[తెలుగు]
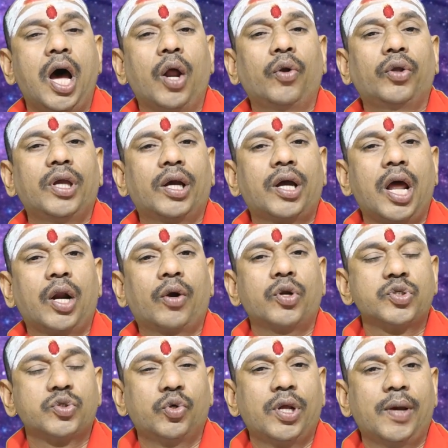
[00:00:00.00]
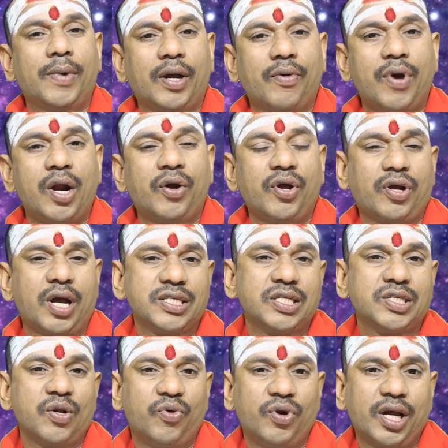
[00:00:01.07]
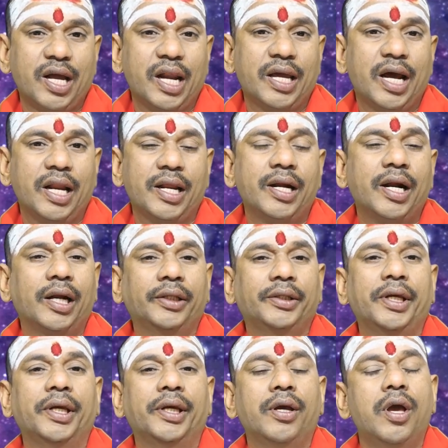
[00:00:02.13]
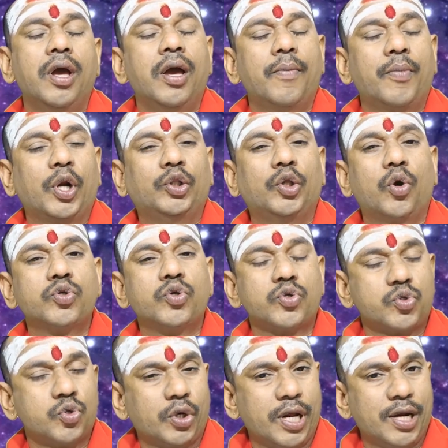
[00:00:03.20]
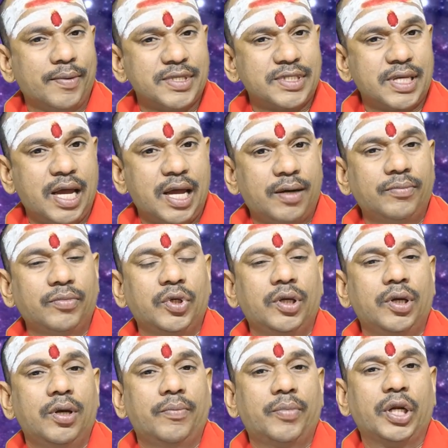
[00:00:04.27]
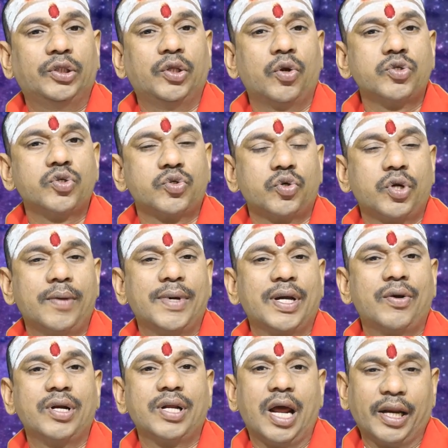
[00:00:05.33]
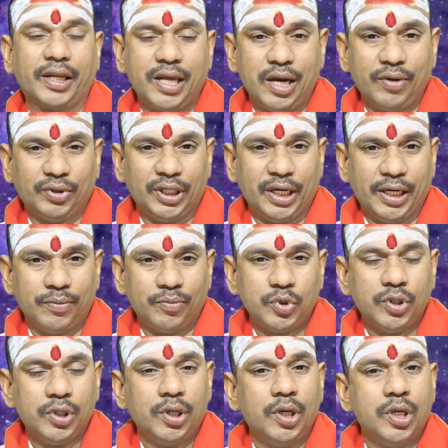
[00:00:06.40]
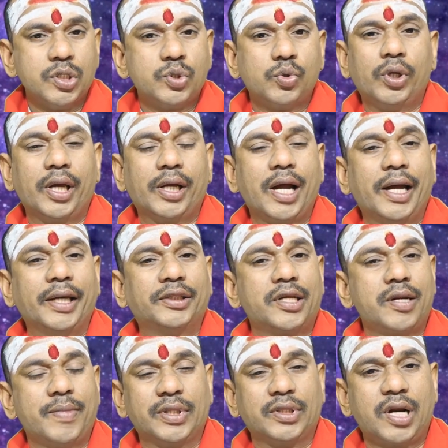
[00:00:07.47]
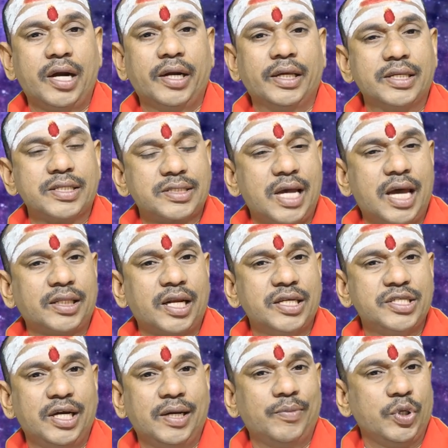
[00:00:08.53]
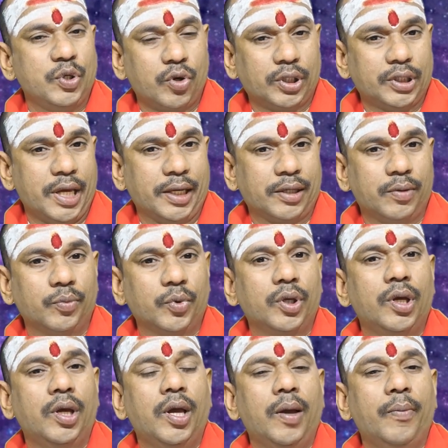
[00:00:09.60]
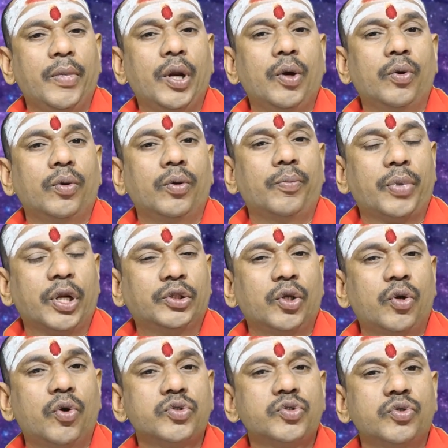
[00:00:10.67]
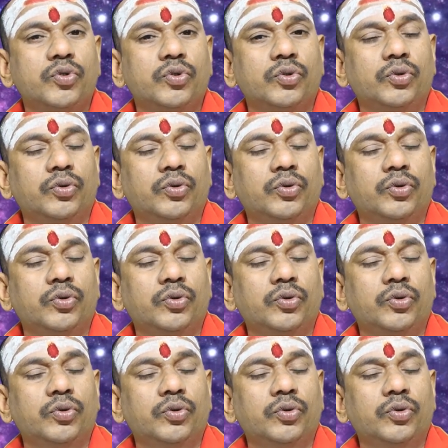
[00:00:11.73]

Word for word: ఆరోగ్యకారకుడు సూర్యభగవానుడు యొక్క ఆశీస్సులు ఉండగలగాలి అన్నట్లయితే ప్రతిరోజు సూర్య నమస్కారం ప్రతిరోజు సూర్యభగవానికి అర్ఘ్యాన్ని వదిలేయడం సూర్య గాయత్రి మంత్రాన్ని సాధన చేయడం యోగదాయకం మీరు ప్రతిరోజు